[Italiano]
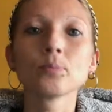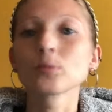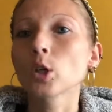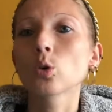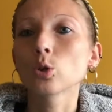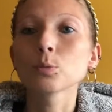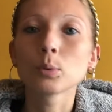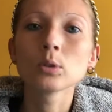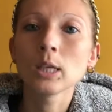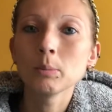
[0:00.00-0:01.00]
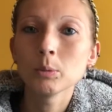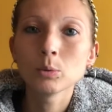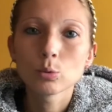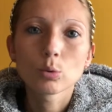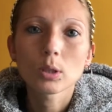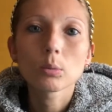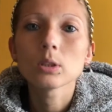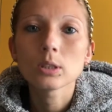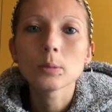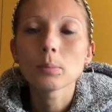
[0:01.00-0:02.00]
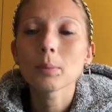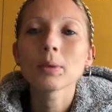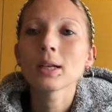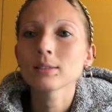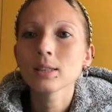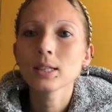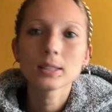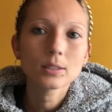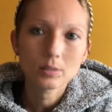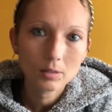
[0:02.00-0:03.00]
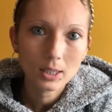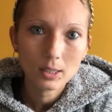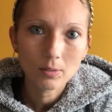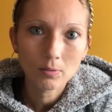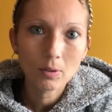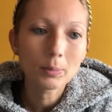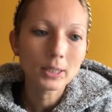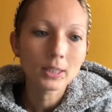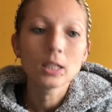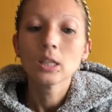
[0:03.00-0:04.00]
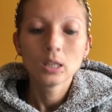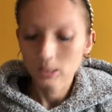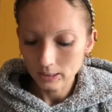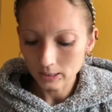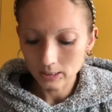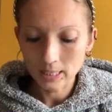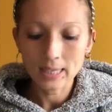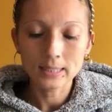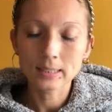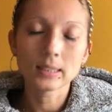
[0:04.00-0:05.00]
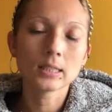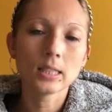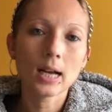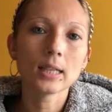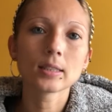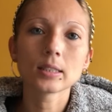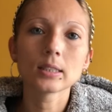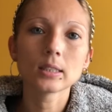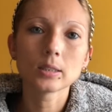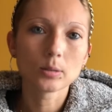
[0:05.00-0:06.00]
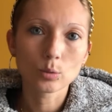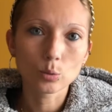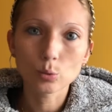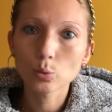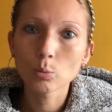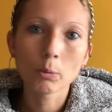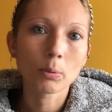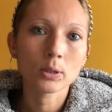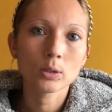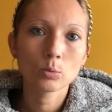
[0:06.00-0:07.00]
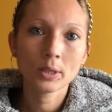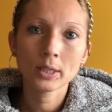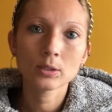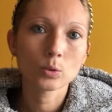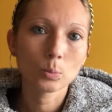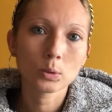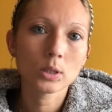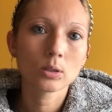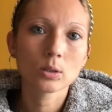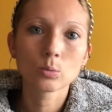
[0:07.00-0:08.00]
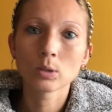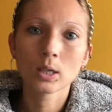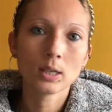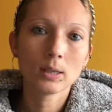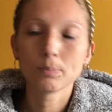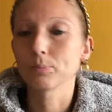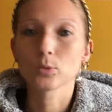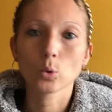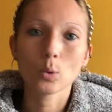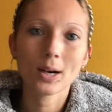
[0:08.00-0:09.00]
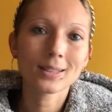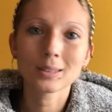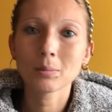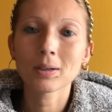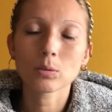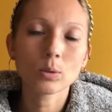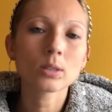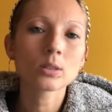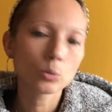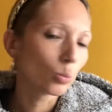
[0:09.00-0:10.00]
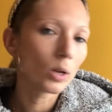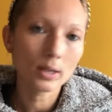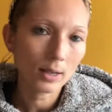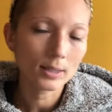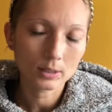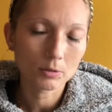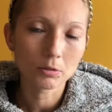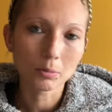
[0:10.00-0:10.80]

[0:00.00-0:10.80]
mh, corrisponde alle mie misure, quindi per me la taglia S va, va bene. In generale se degli altri costumi portate una S o portate una 40-42, la S vi va